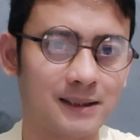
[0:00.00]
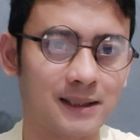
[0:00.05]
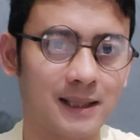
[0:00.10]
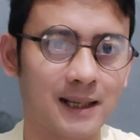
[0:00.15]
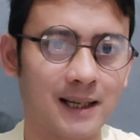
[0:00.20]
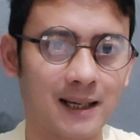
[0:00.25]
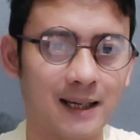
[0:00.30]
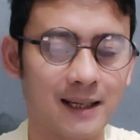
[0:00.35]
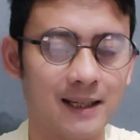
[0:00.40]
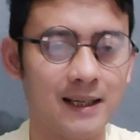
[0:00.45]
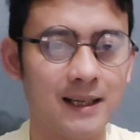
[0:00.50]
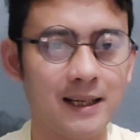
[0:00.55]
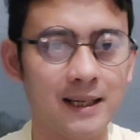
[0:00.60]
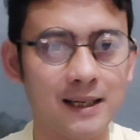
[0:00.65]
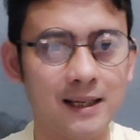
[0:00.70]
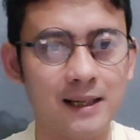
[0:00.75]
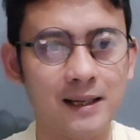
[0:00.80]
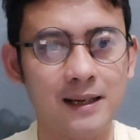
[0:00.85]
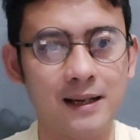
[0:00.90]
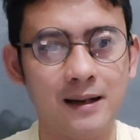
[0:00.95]
Nah,
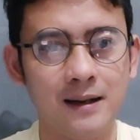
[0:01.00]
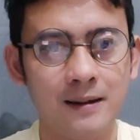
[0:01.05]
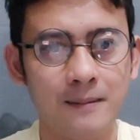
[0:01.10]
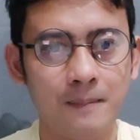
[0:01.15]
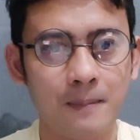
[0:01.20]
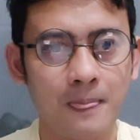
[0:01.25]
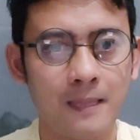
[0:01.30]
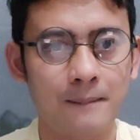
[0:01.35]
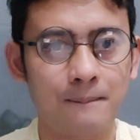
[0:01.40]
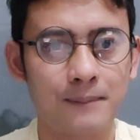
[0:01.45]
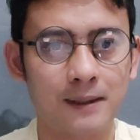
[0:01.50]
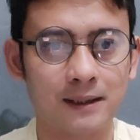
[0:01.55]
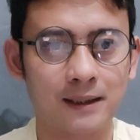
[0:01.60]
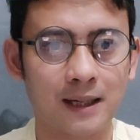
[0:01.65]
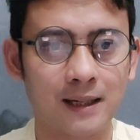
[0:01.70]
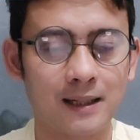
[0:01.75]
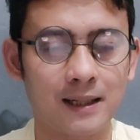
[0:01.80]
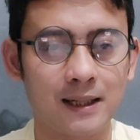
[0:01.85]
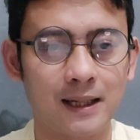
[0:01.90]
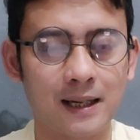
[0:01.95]
ini
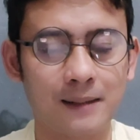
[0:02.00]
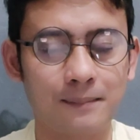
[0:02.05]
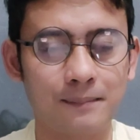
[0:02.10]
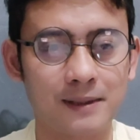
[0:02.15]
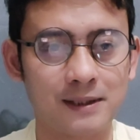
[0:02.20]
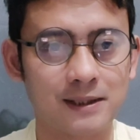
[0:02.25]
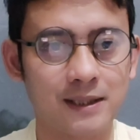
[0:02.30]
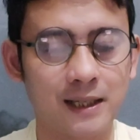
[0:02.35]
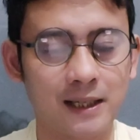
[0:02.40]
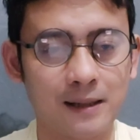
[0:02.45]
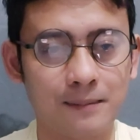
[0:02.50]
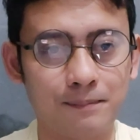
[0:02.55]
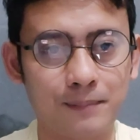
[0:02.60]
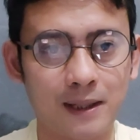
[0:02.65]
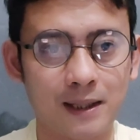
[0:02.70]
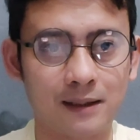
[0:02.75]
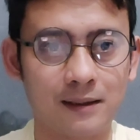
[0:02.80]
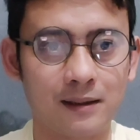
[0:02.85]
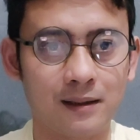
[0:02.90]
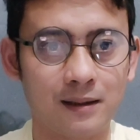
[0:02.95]
pertandingan matchday keempat